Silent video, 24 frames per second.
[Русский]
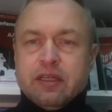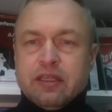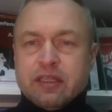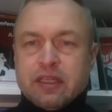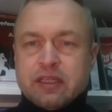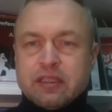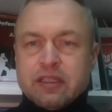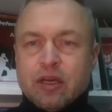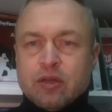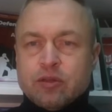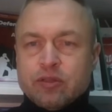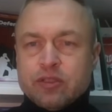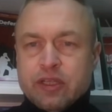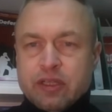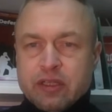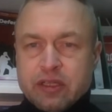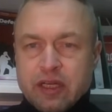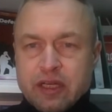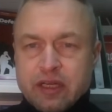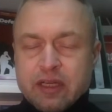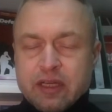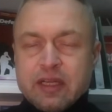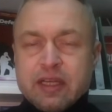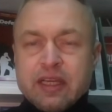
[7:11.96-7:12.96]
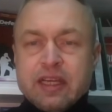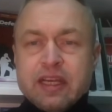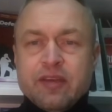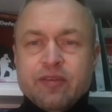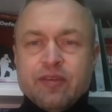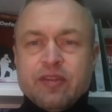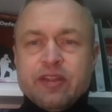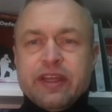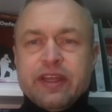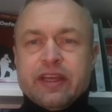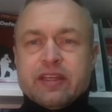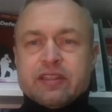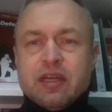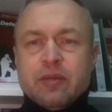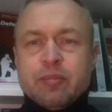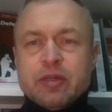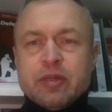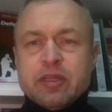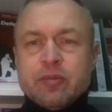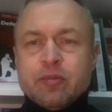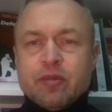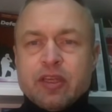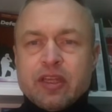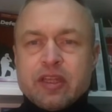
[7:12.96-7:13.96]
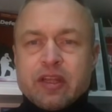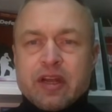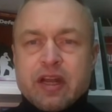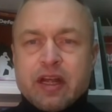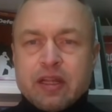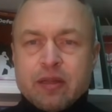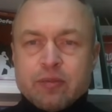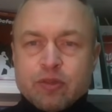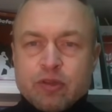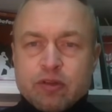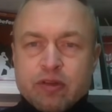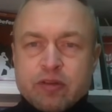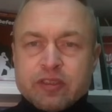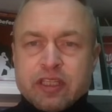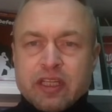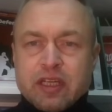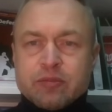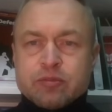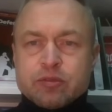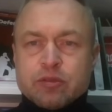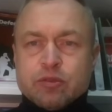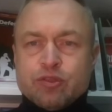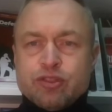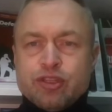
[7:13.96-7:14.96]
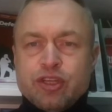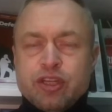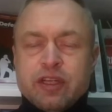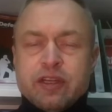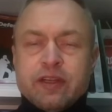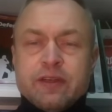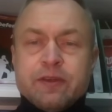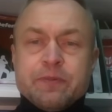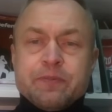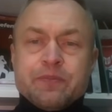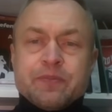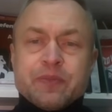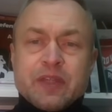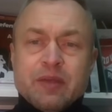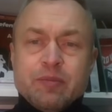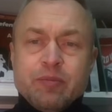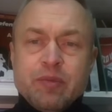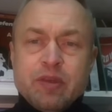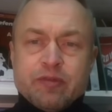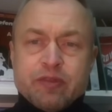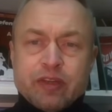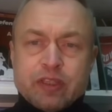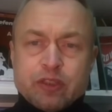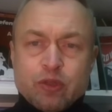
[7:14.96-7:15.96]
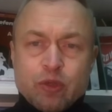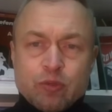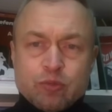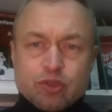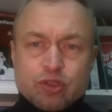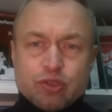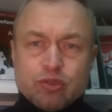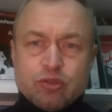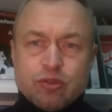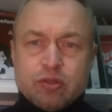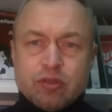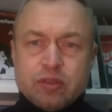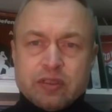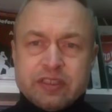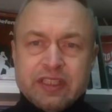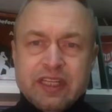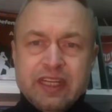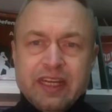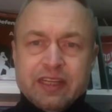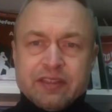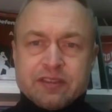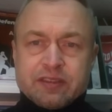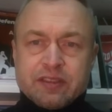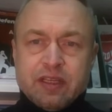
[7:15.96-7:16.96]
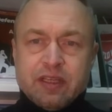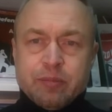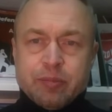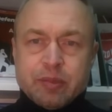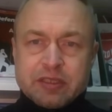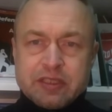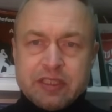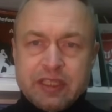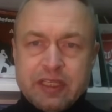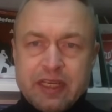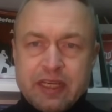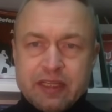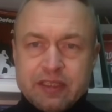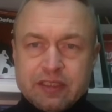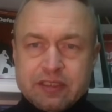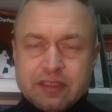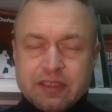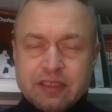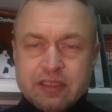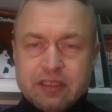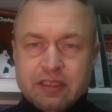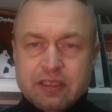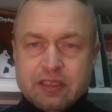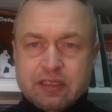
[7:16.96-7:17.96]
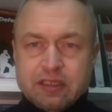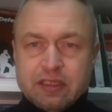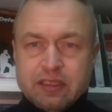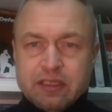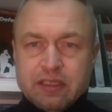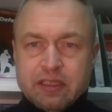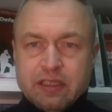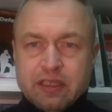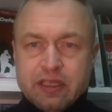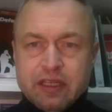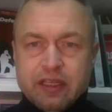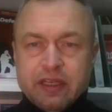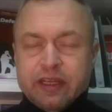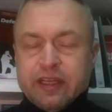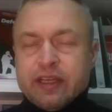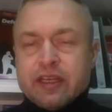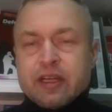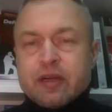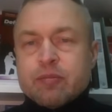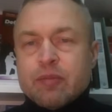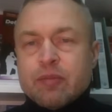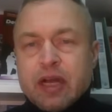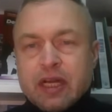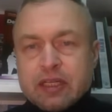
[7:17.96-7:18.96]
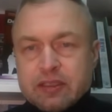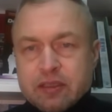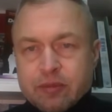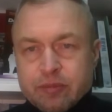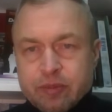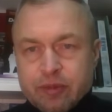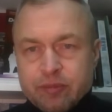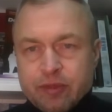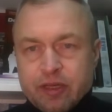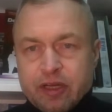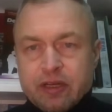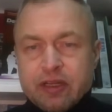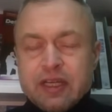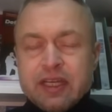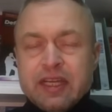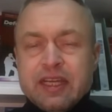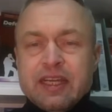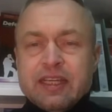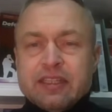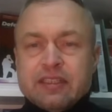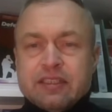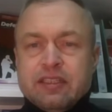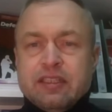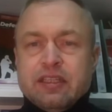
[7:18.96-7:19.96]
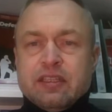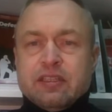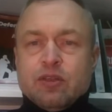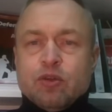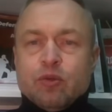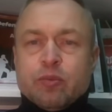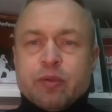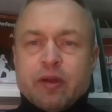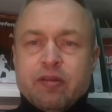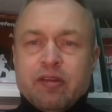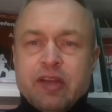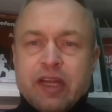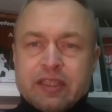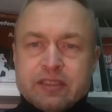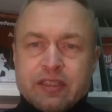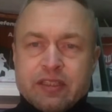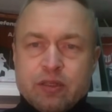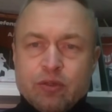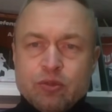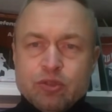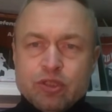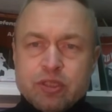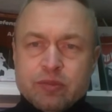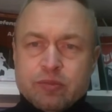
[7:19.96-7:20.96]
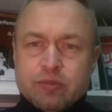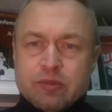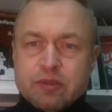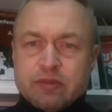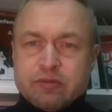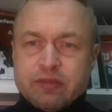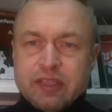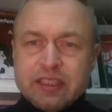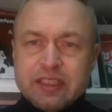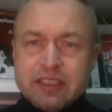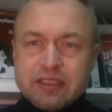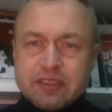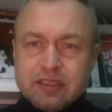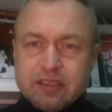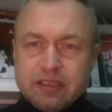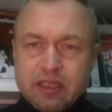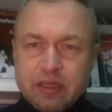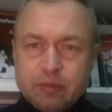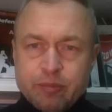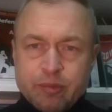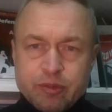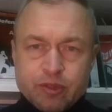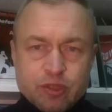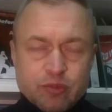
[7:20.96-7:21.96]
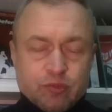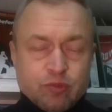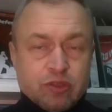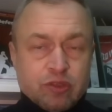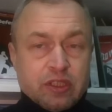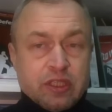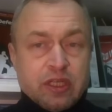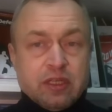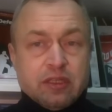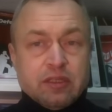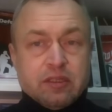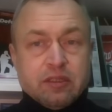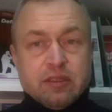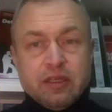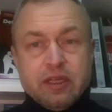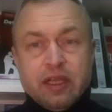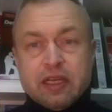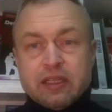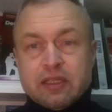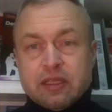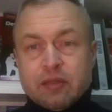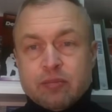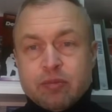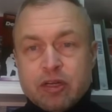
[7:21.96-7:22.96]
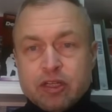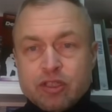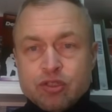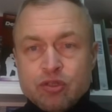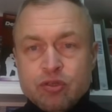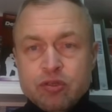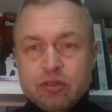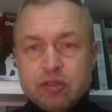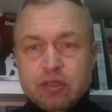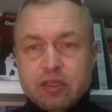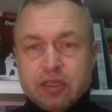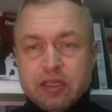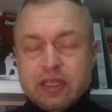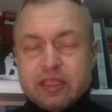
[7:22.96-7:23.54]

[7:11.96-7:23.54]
иногда он делал как виднее западным генералам, но во всяком случае миф о том, что Зеленский постоянно сидит, или Ермак, например, сидит и управляет заложным в этой статье почему-то не отображен.